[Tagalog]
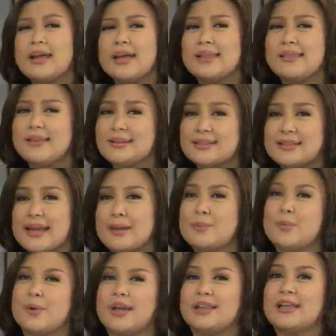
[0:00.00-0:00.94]
In the
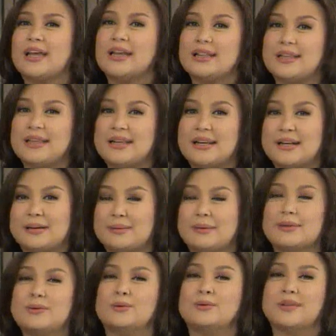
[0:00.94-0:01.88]
same way na hindi din
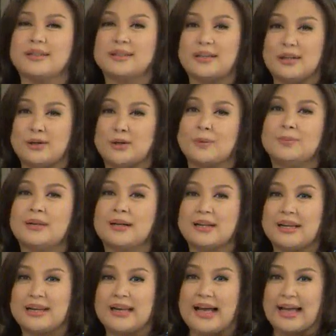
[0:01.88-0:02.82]
naman utang na loob ng
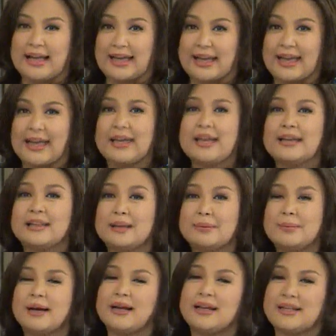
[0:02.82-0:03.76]
lalaki
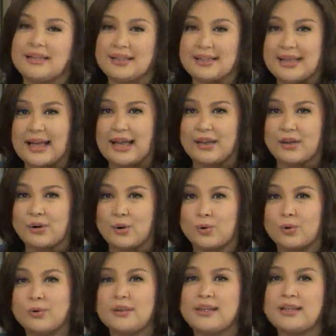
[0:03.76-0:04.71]
na mahalin
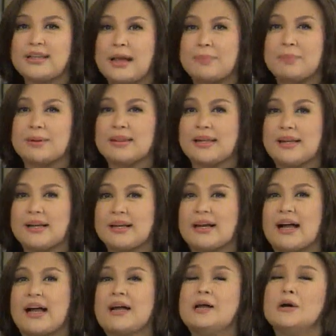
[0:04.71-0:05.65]
tayo. Kundi dapat
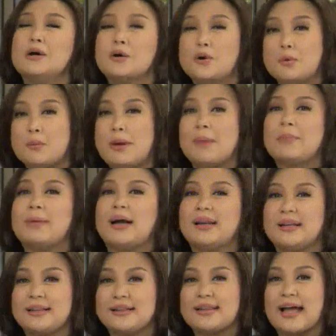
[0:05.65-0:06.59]
talaga kung
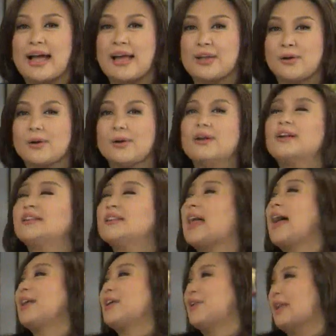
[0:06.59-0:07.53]
mamahalin tayo,
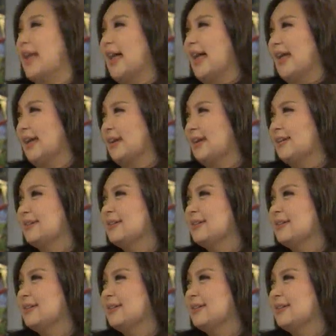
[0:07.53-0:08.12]
tayo lang.